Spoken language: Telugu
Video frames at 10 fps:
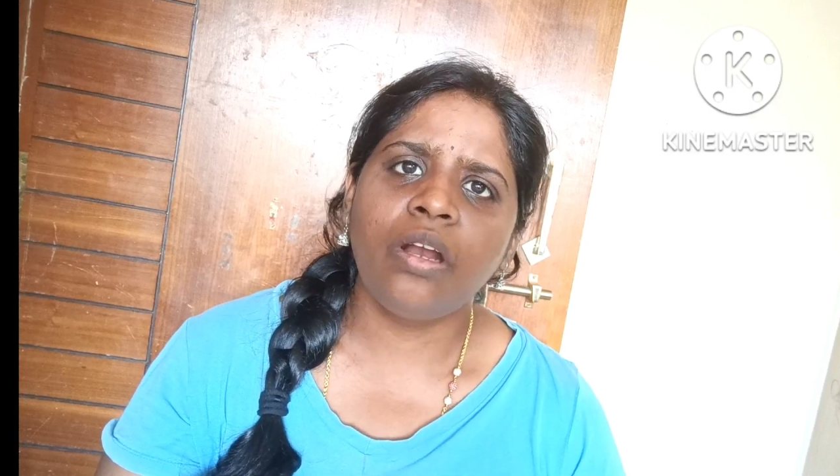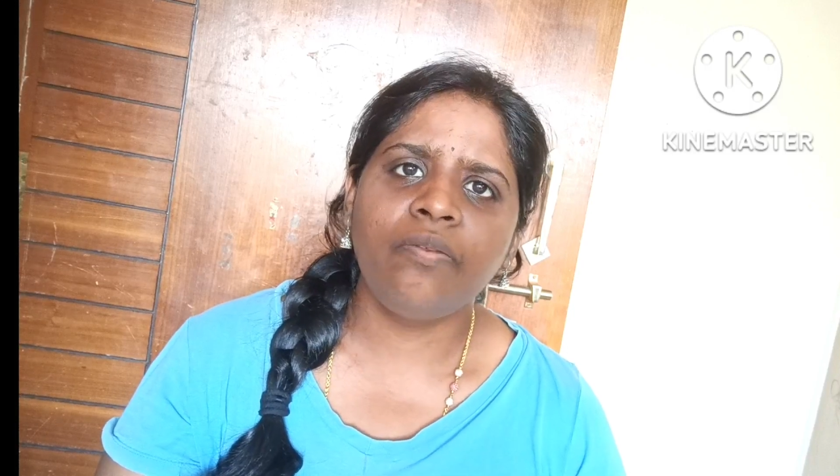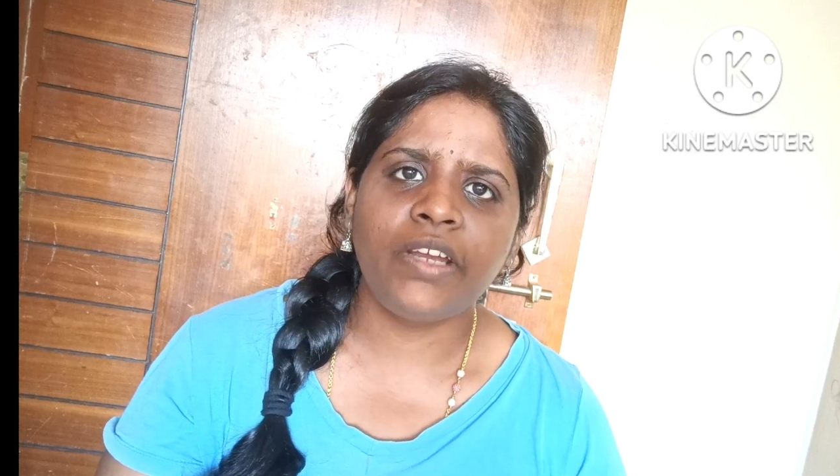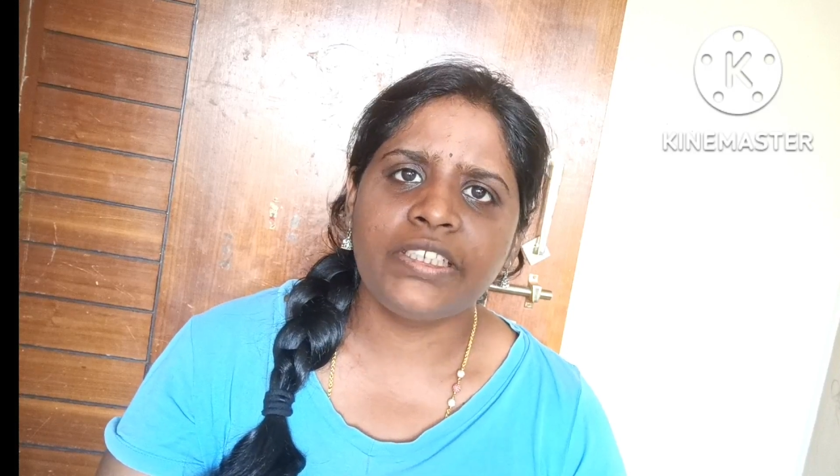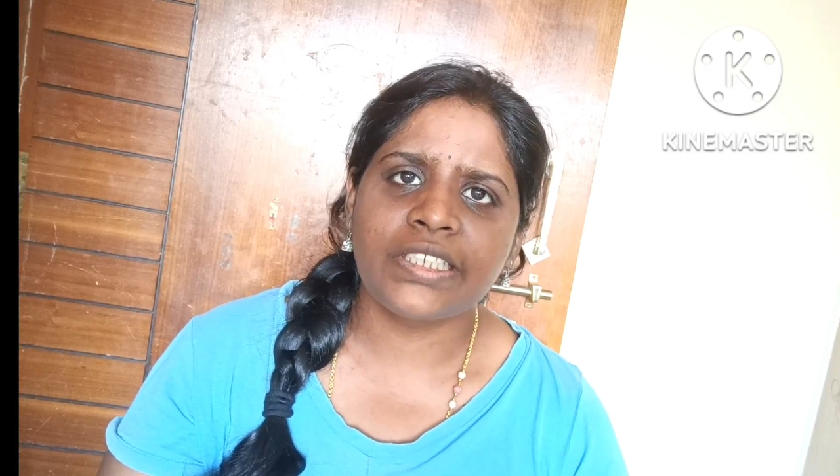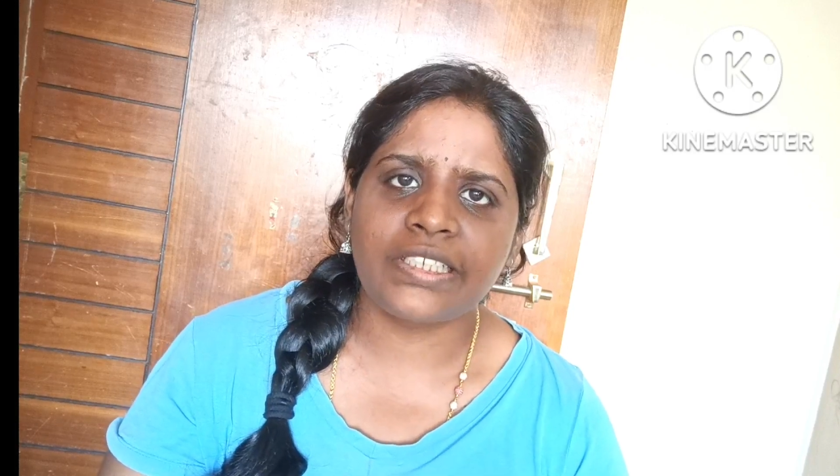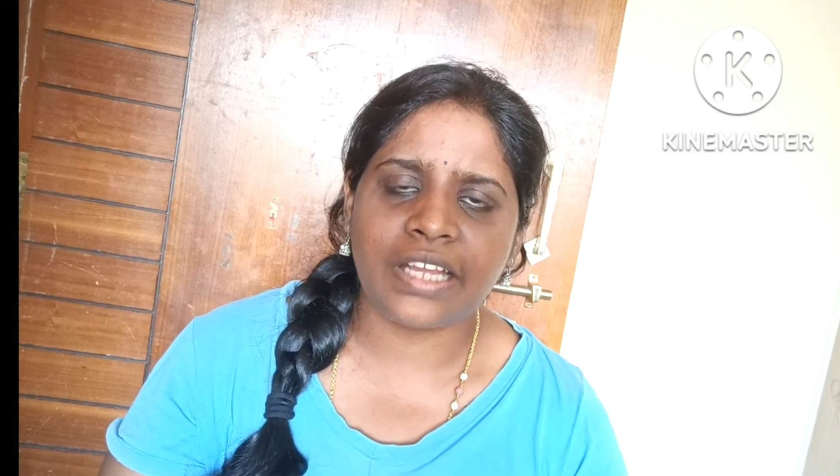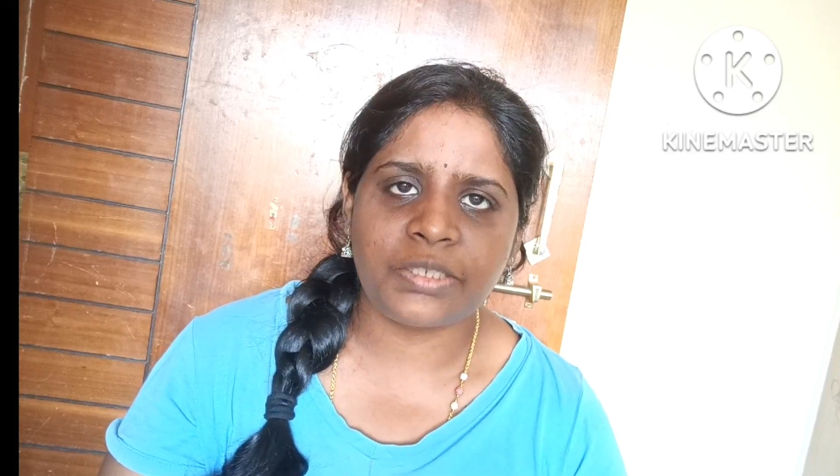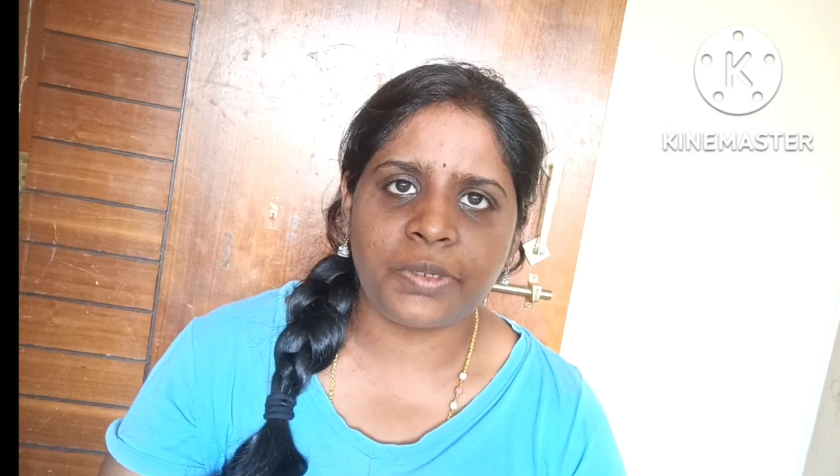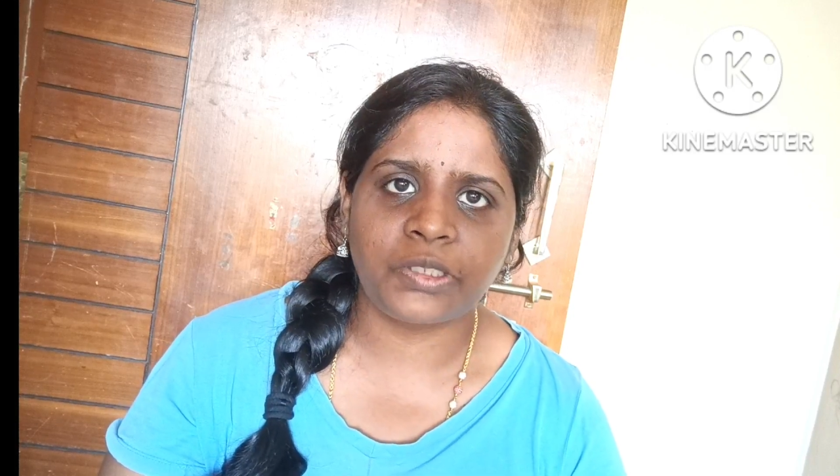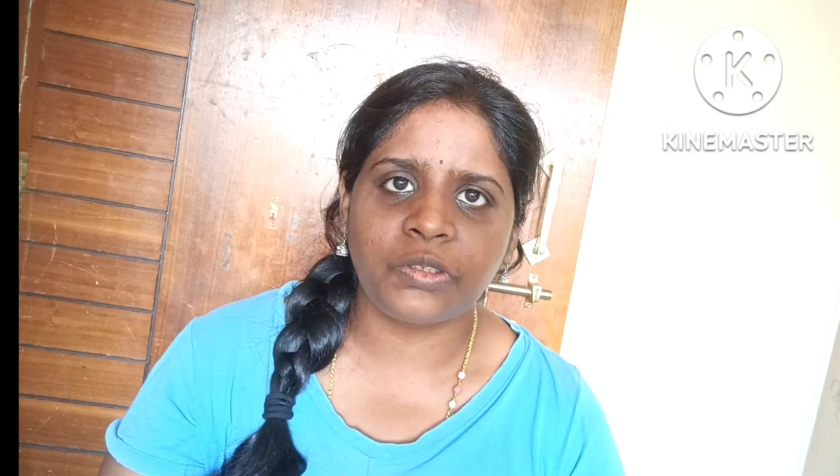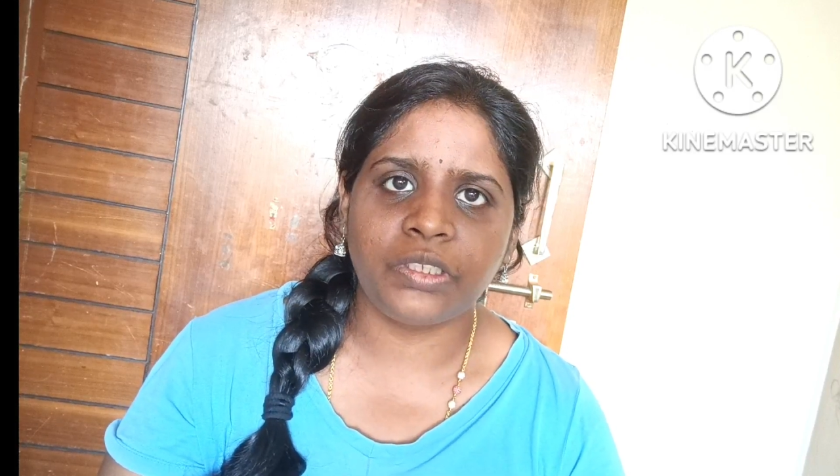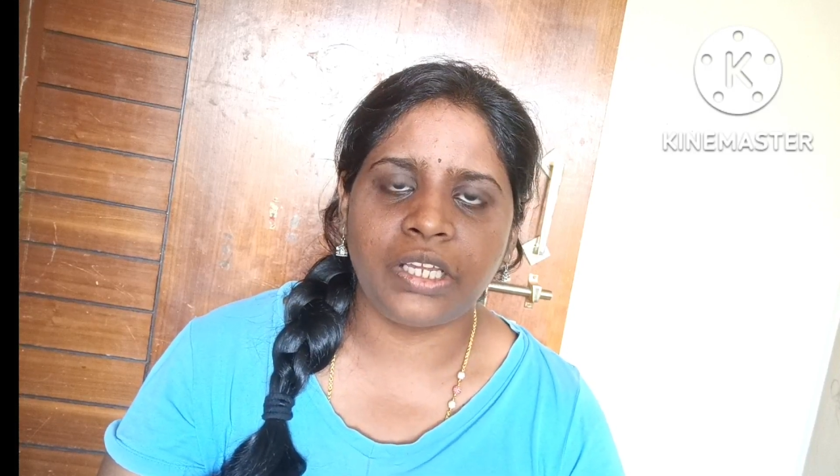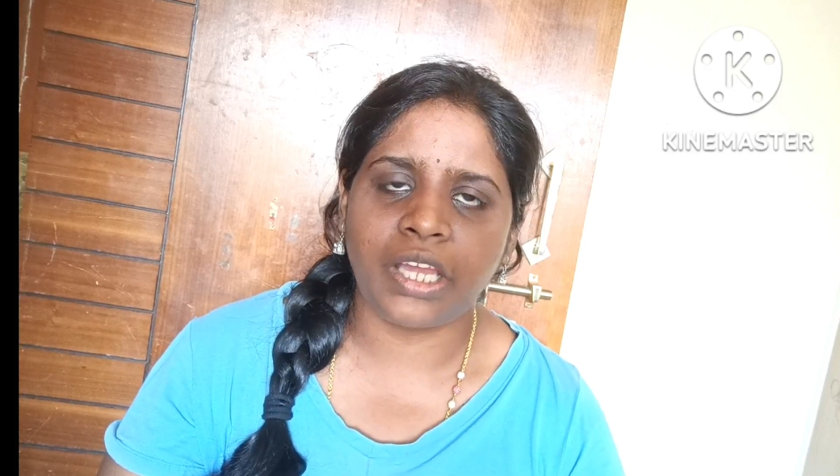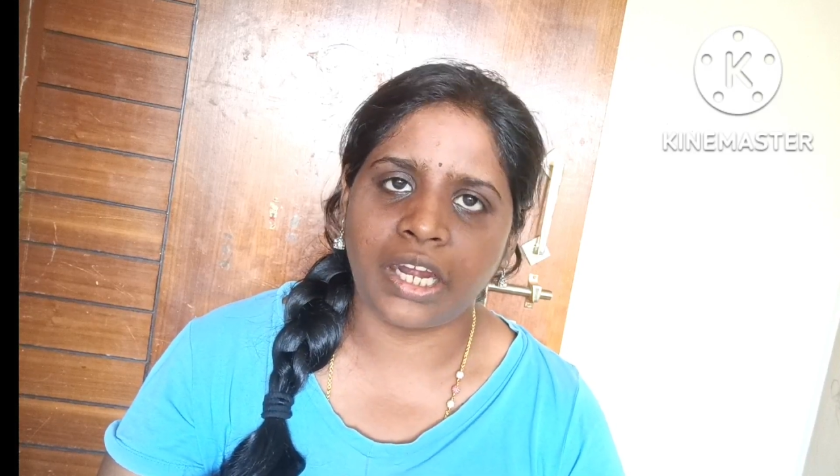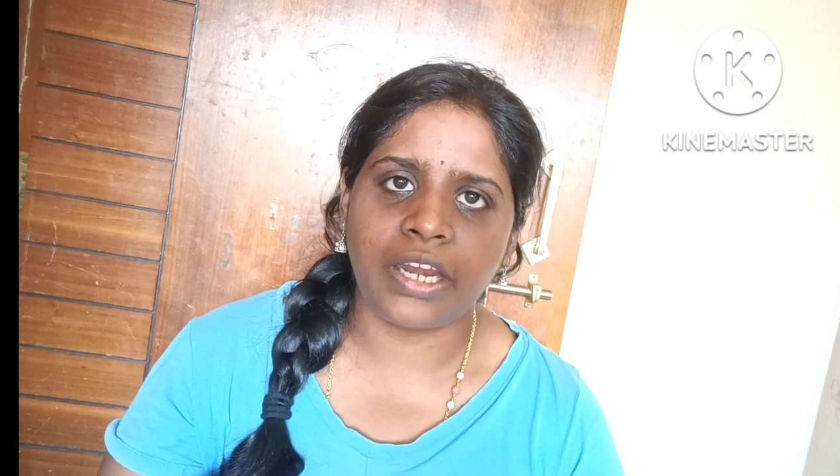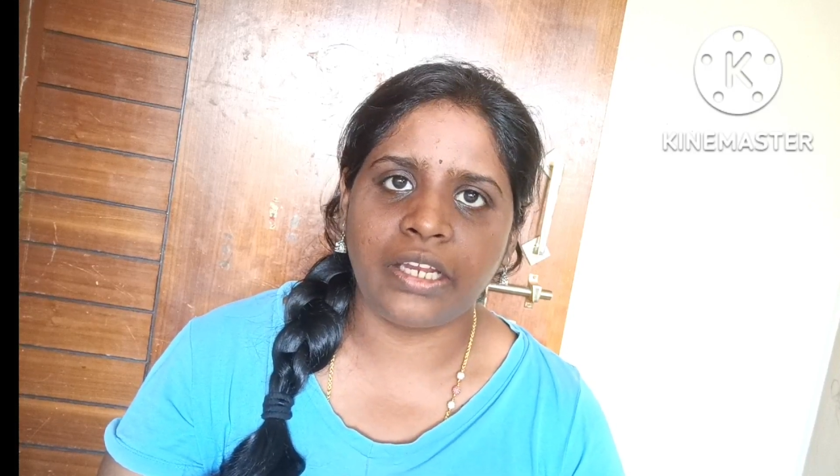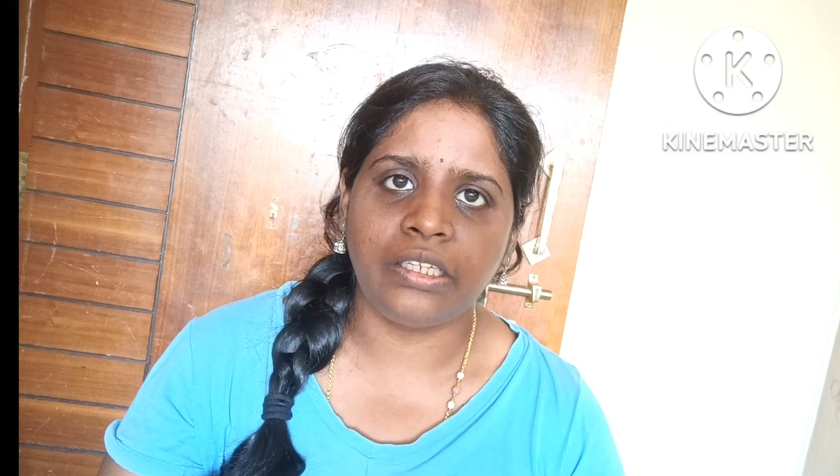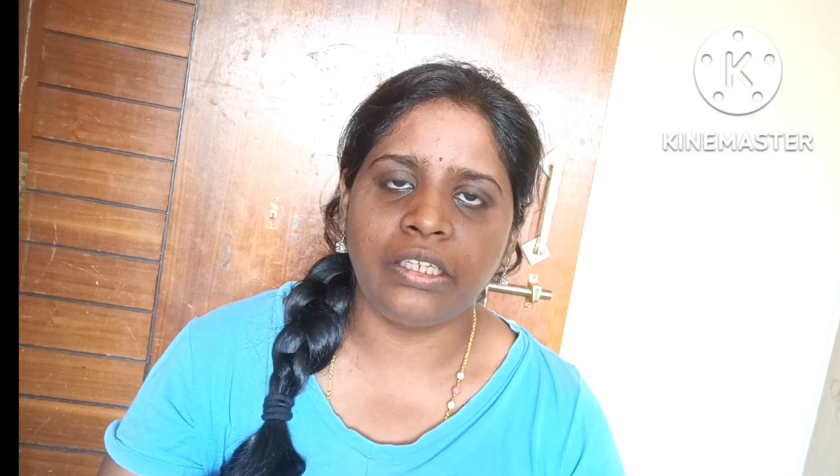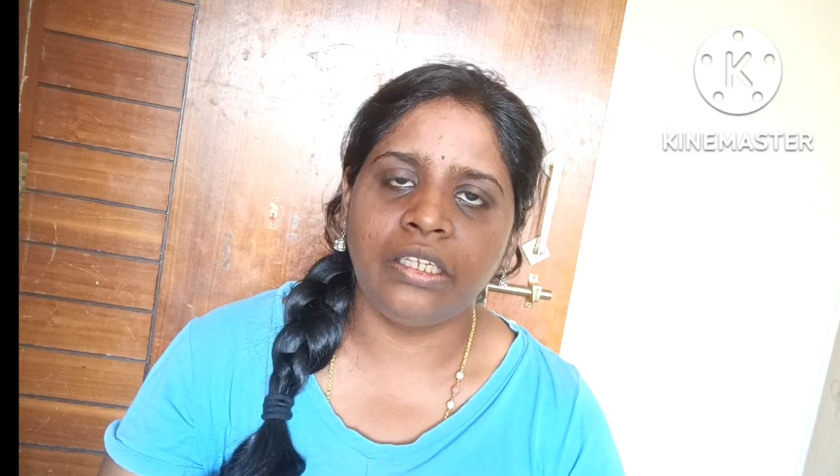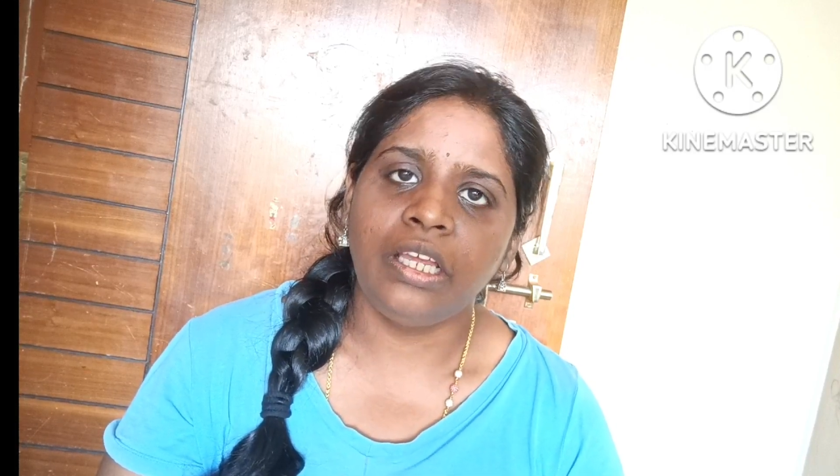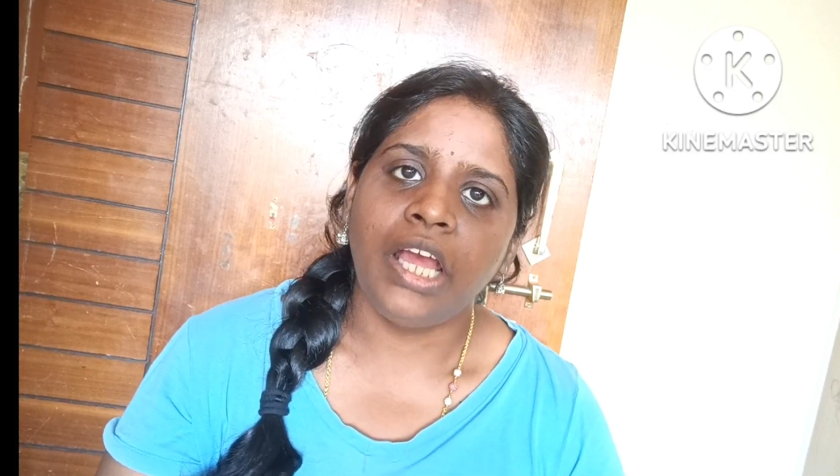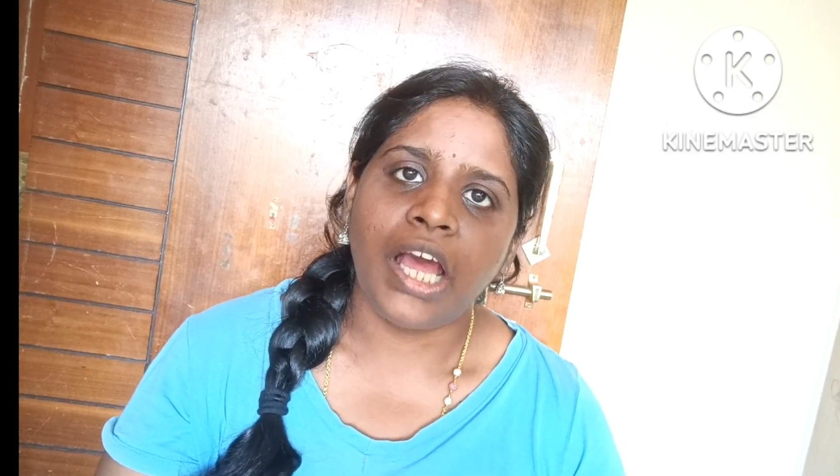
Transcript: ఒక ఫైవ్ సిక్స్ అవర్స్ పడుతుంది అరగడానికి